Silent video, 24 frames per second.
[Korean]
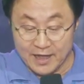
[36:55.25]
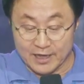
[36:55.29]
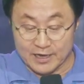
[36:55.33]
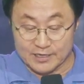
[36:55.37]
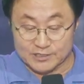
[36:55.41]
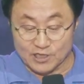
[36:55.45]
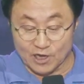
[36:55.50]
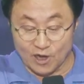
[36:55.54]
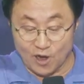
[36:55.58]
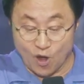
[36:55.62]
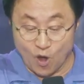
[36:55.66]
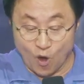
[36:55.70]

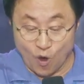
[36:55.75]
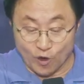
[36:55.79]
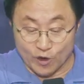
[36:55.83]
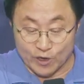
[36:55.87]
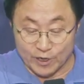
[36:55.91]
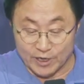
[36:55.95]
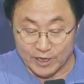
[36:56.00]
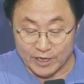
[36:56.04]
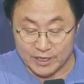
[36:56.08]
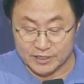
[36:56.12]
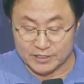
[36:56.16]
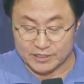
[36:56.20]
그래서
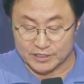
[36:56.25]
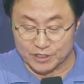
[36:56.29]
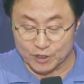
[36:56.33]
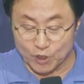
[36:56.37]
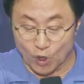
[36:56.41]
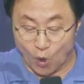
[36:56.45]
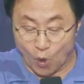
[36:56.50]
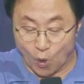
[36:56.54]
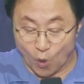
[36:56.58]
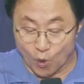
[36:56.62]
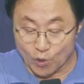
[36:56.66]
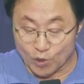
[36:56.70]
그래
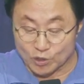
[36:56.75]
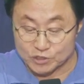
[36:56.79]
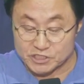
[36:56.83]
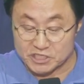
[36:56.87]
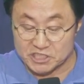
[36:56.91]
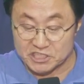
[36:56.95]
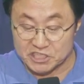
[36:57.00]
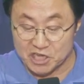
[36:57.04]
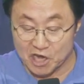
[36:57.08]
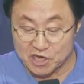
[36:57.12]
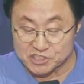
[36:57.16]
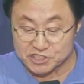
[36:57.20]
그리고 오로지
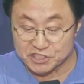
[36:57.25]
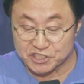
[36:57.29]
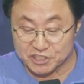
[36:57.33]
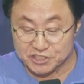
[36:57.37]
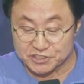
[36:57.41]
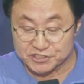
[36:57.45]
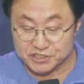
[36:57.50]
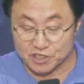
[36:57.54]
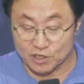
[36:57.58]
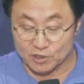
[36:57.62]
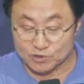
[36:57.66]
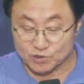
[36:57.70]

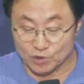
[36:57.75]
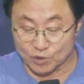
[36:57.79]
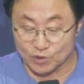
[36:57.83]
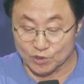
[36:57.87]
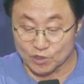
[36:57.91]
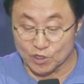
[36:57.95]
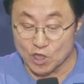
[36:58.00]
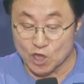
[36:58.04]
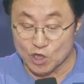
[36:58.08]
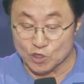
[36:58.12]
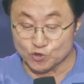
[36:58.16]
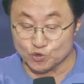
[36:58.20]
현실적
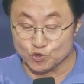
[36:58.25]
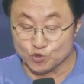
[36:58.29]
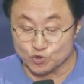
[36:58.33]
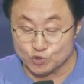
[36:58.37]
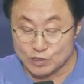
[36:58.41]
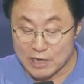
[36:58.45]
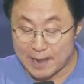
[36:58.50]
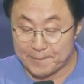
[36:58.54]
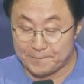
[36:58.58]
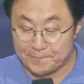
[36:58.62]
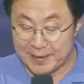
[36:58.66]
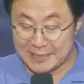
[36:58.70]
또는
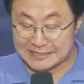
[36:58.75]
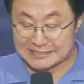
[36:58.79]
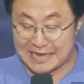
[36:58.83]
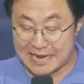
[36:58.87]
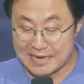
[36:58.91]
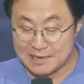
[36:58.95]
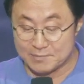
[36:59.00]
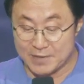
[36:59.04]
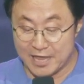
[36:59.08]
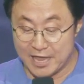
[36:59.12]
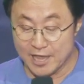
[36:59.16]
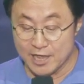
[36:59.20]
눈앞의
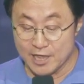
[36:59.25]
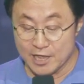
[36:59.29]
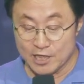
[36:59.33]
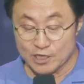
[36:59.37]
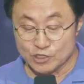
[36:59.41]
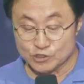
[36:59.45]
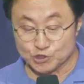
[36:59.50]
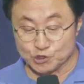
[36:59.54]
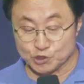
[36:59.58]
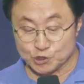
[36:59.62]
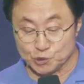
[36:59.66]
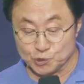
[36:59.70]
삶에
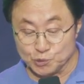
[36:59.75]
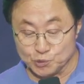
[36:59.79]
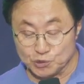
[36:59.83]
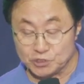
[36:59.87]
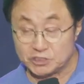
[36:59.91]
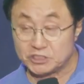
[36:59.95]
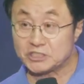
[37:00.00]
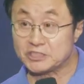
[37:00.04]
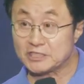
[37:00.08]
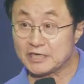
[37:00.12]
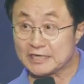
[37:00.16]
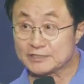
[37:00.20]

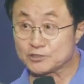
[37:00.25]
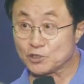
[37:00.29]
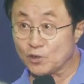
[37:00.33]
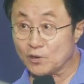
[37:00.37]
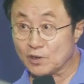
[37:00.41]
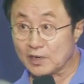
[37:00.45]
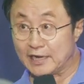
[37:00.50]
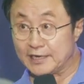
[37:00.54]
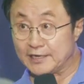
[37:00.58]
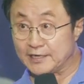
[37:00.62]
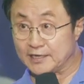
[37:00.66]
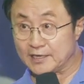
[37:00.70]

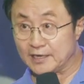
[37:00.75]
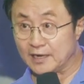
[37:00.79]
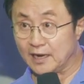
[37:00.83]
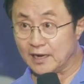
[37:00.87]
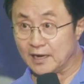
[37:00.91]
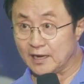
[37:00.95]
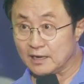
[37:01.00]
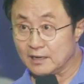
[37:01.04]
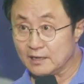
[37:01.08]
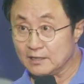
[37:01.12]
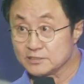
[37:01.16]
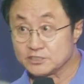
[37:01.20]
충실하도록
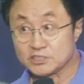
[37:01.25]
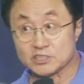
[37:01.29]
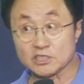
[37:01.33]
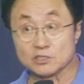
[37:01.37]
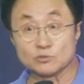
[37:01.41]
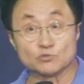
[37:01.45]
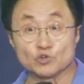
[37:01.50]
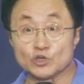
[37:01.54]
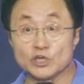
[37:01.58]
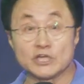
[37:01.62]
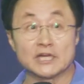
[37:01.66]
가리키라. 지금